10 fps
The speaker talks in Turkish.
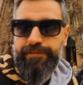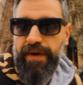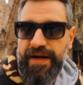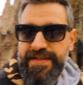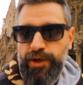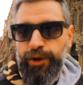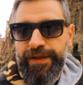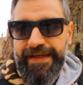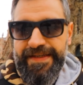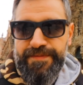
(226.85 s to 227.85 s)

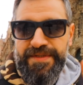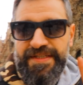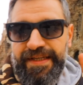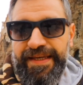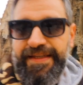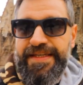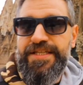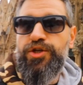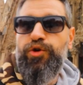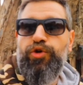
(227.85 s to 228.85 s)
Barcelona gezimizin
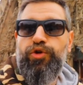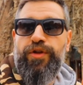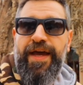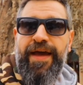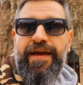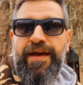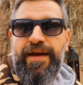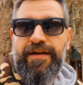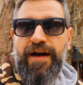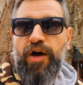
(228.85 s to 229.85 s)
ikinci gününde
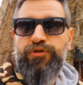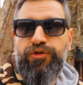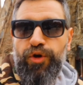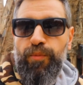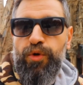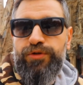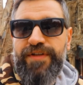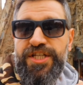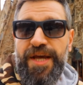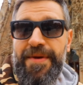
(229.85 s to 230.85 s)
Gaudí'nin
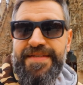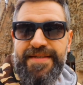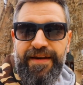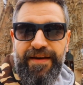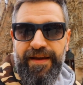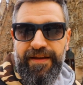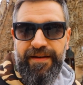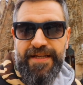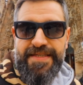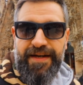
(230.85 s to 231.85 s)
muhteşem eserine
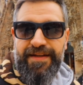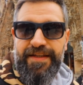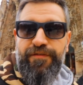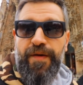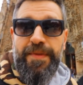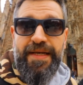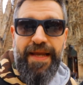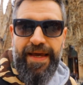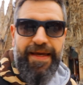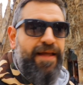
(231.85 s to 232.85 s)
La Sagrada
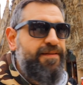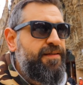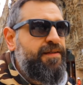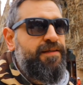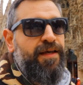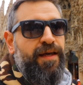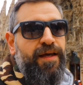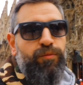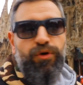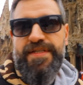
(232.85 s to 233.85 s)
Familia'ya geldik.
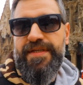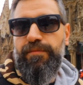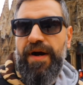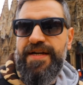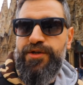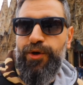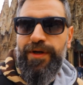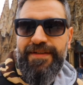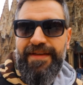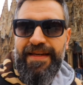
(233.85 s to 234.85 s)
Burası
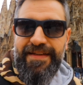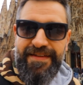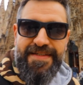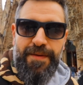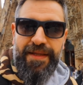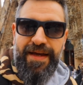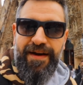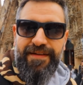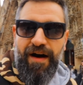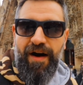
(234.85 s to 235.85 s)
Barcelona denildiği zaman
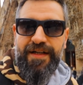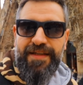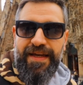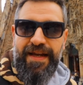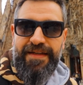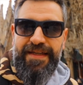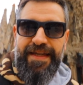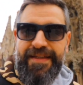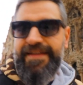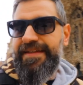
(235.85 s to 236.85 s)
herhalde akla gelen
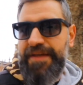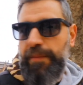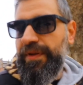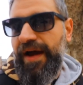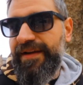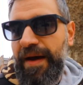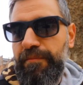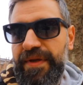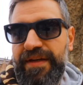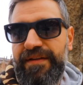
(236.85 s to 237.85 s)
ilk
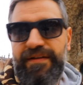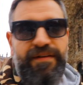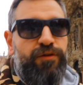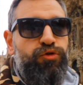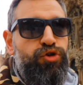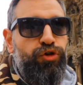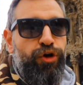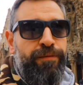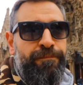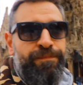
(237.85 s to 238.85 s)
yapılardan biridir diye
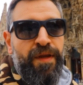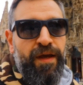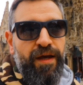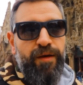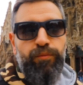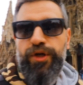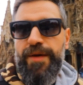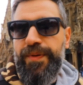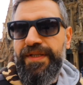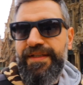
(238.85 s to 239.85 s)
düşünüyorum. Bu
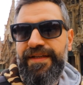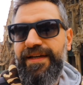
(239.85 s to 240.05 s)
yapının